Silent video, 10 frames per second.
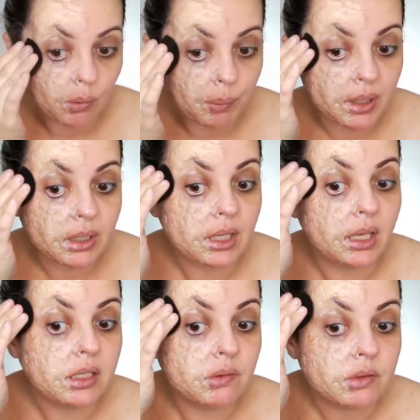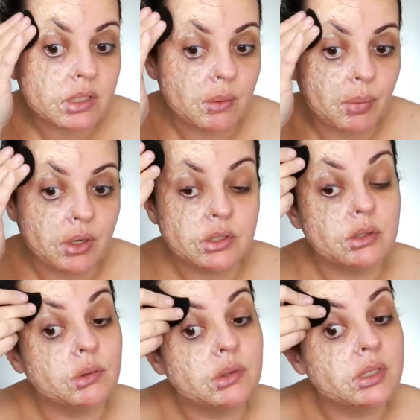O pancake você
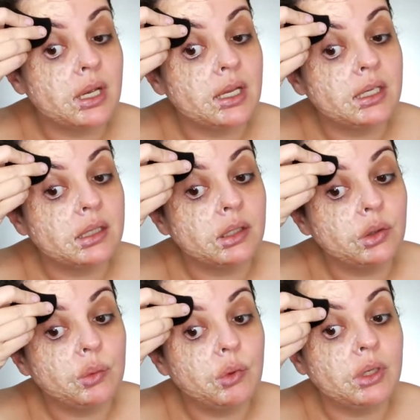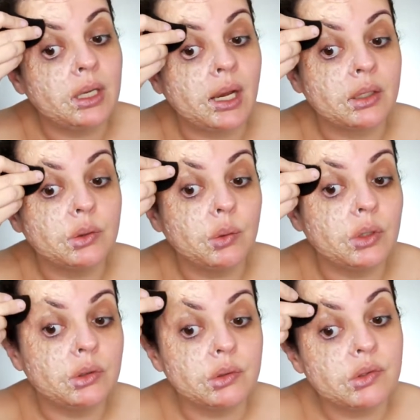pode usar ele tanto molhado
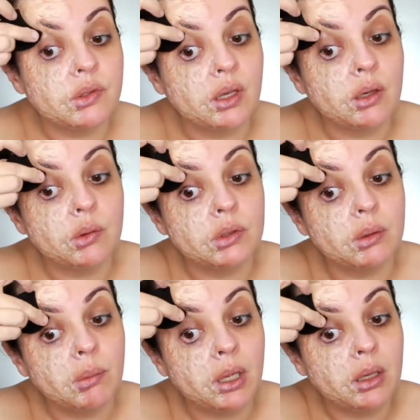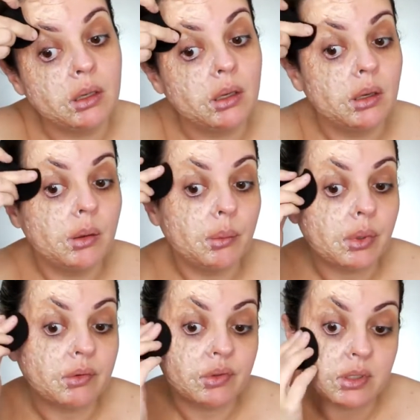quanto seco também,
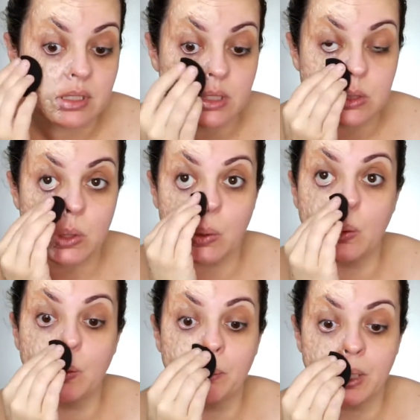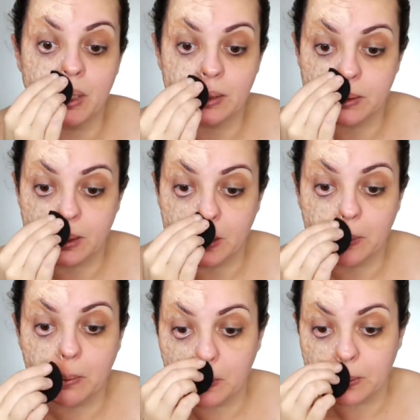para fazer sombra e
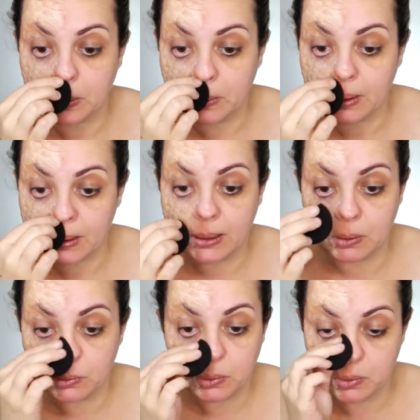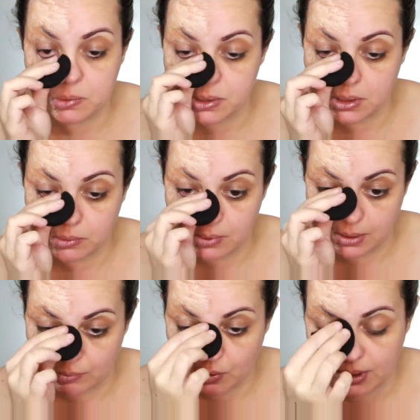tal. Então aqui eu tô usando
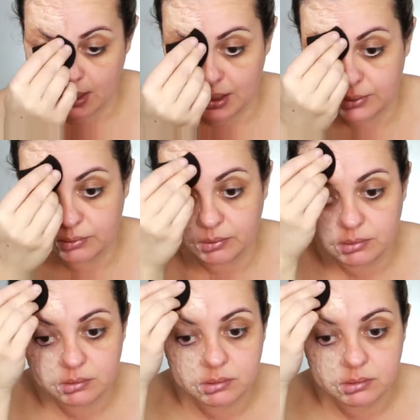ele molhado.